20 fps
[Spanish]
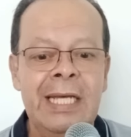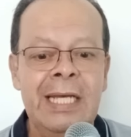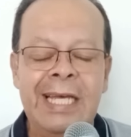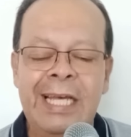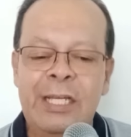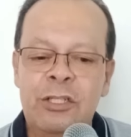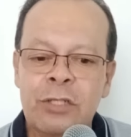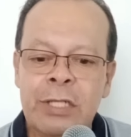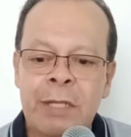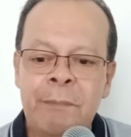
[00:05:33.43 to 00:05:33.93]

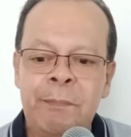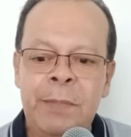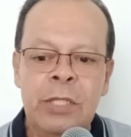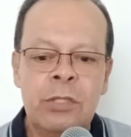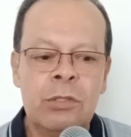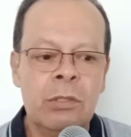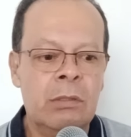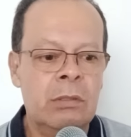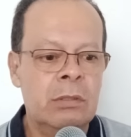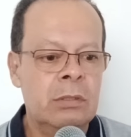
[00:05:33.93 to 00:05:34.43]
Y yo
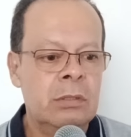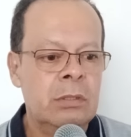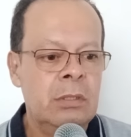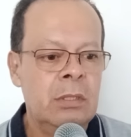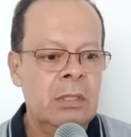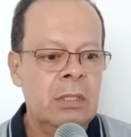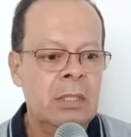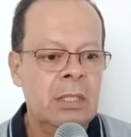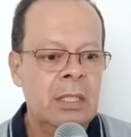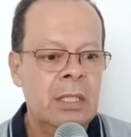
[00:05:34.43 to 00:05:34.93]
repito,
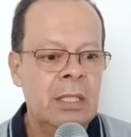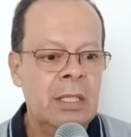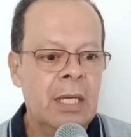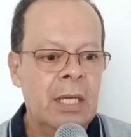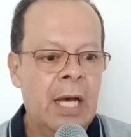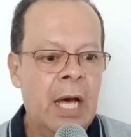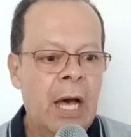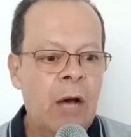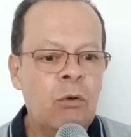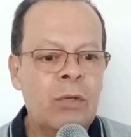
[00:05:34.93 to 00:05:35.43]

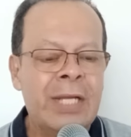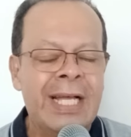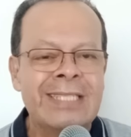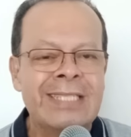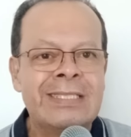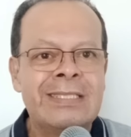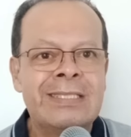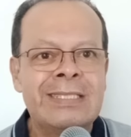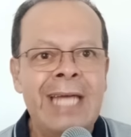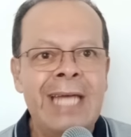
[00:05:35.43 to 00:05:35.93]
aunque
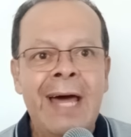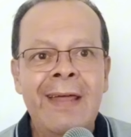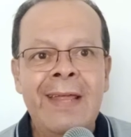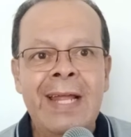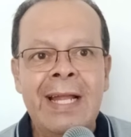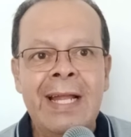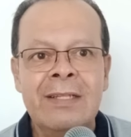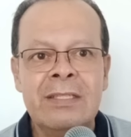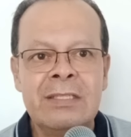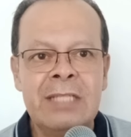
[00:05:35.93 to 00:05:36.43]
esté
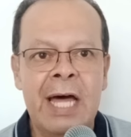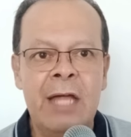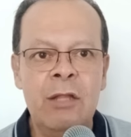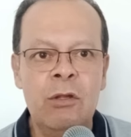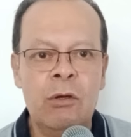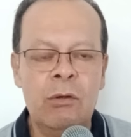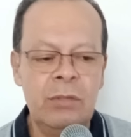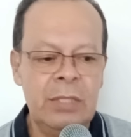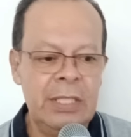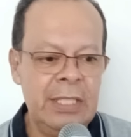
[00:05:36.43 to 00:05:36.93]

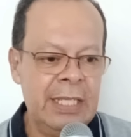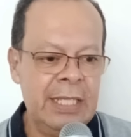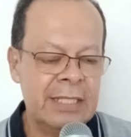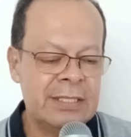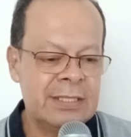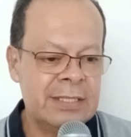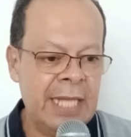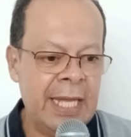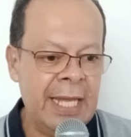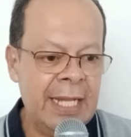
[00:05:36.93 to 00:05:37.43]
adelantado y
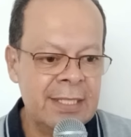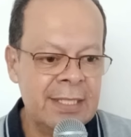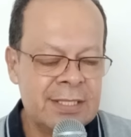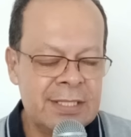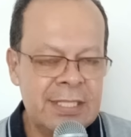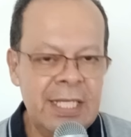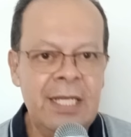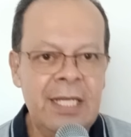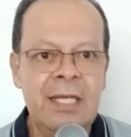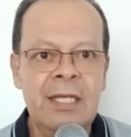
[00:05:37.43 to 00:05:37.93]
esté el
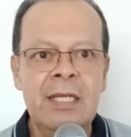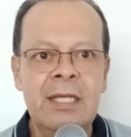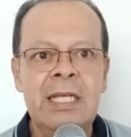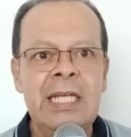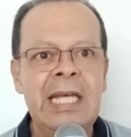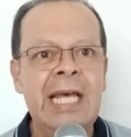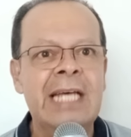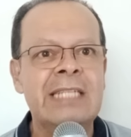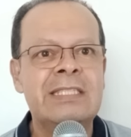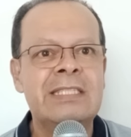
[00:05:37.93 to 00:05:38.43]
sí
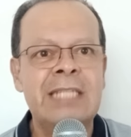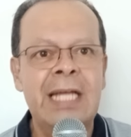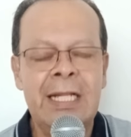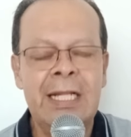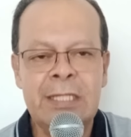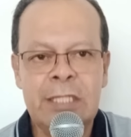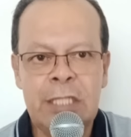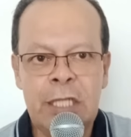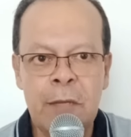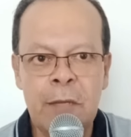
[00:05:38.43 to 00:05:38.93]
y esté
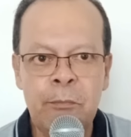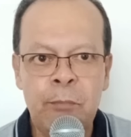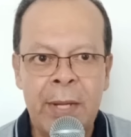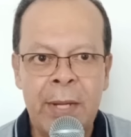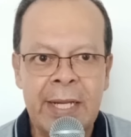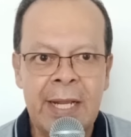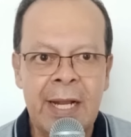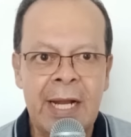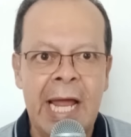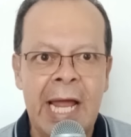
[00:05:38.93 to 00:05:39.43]
el tiempo
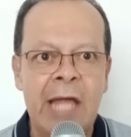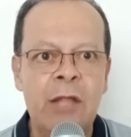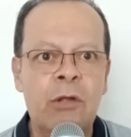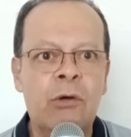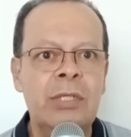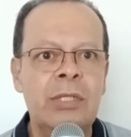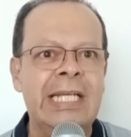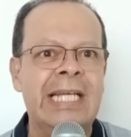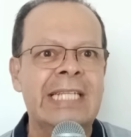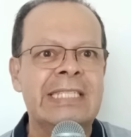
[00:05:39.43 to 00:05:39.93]

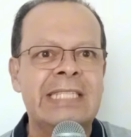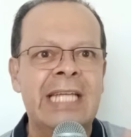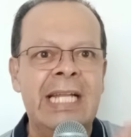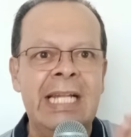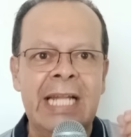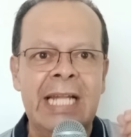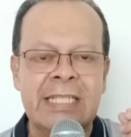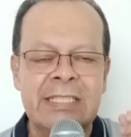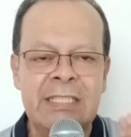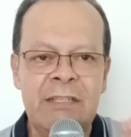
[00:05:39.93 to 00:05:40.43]
arreglado y
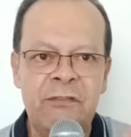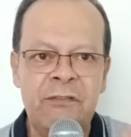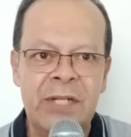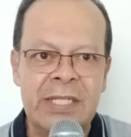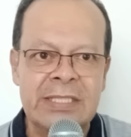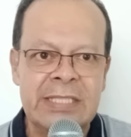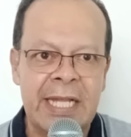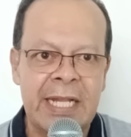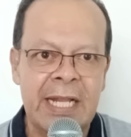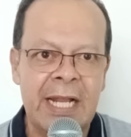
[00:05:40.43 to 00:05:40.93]
estén las
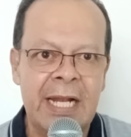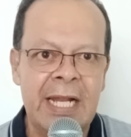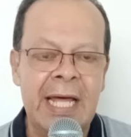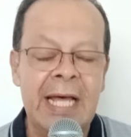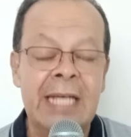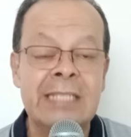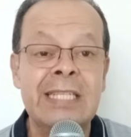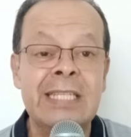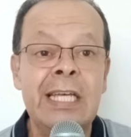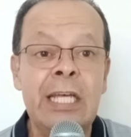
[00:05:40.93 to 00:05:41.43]
cifras
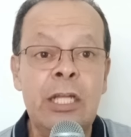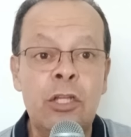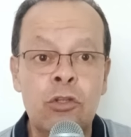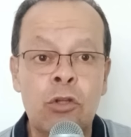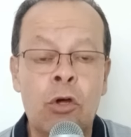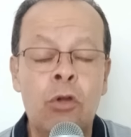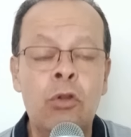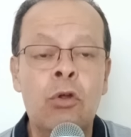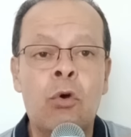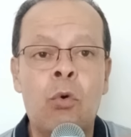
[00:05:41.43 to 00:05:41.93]
arregladas y
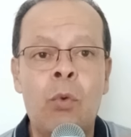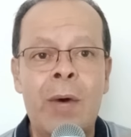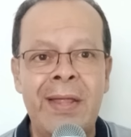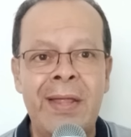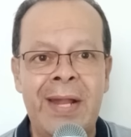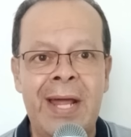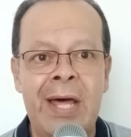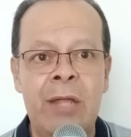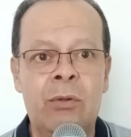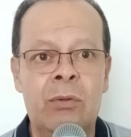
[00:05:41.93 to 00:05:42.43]
todo
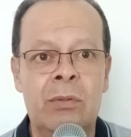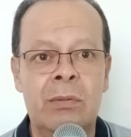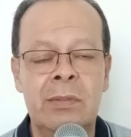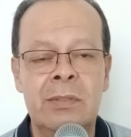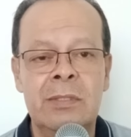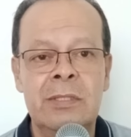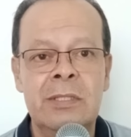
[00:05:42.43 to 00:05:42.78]
cuadrado,